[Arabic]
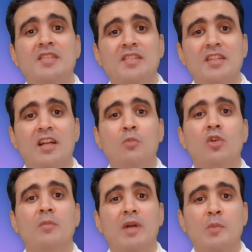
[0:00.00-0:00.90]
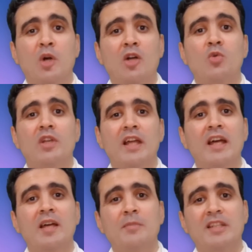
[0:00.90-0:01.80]
السيرم والمجموعة
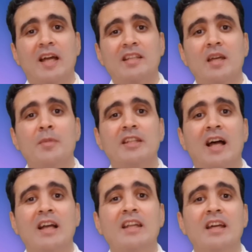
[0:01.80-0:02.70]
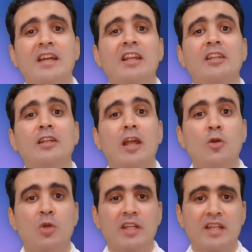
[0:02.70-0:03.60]
كلها بتعتمد على
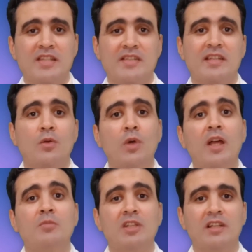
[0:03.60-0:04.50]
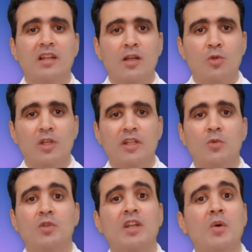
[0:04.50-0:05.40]
الجلايكوليك أسيد أو حمض الجلايكوليك
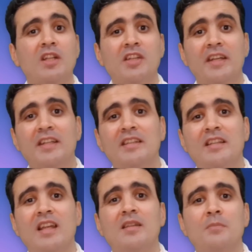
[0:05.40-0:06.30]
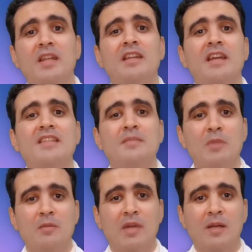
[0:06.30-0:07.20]
وده واضح جدا من
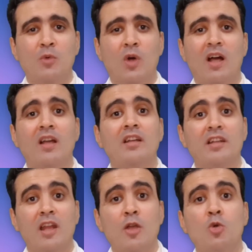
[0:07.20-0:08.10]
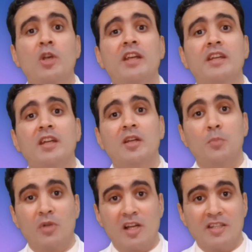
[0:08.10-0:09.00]
اسم المجموعة جلايكوليك
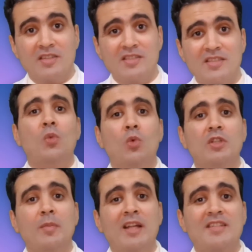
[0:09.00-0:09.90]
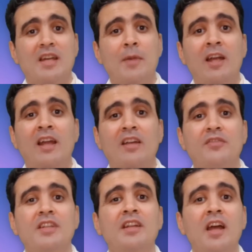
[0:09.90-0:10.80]
برايت وطبعا زي ما احنا
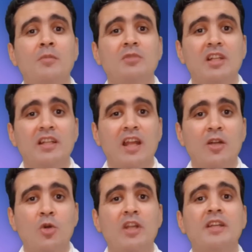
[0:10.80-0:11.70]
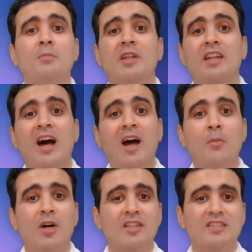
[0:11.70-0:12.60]
عارفين حمض الجلايكوليك من
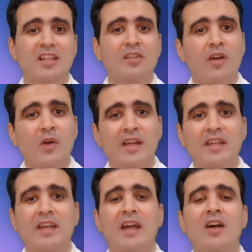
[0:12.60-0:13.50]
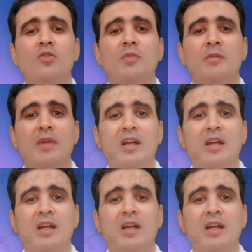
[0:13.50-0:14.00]
أحماض الفواكه أو من